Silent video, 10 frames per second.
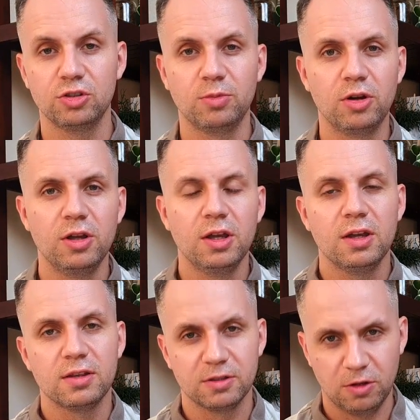No bo
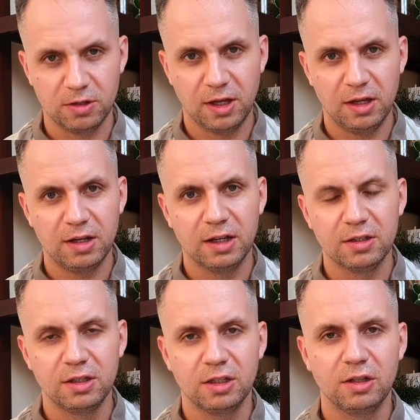zgoda
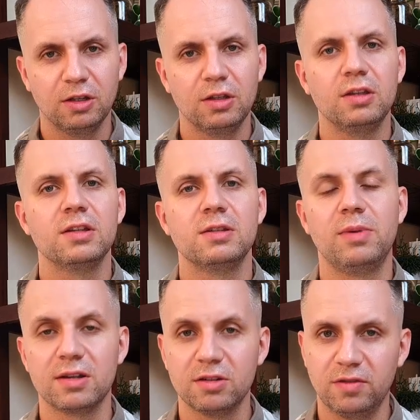radnych jest
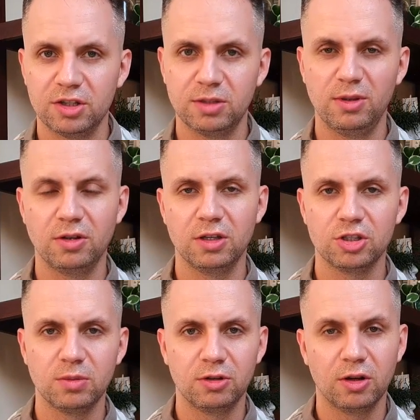bardzo ważnym i
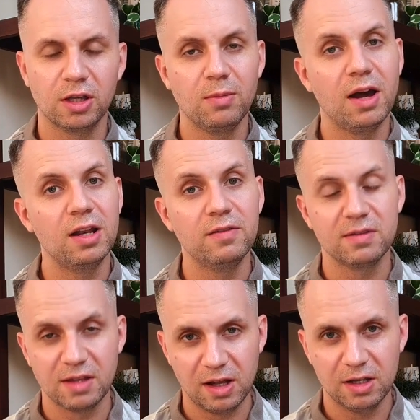koniecznym krokiem, ale
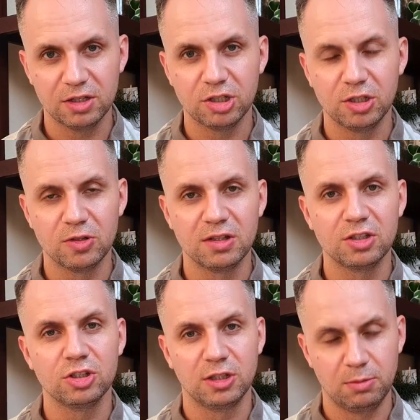wcale jeszcze nie
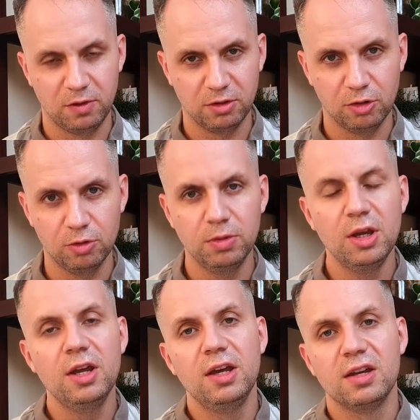oznacza, że na pewno klub
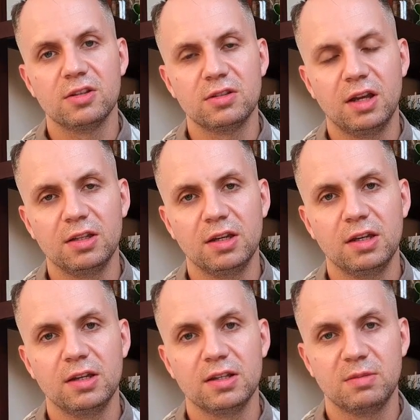zostanie
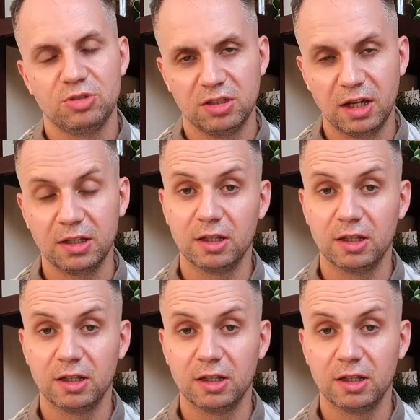sprzedany.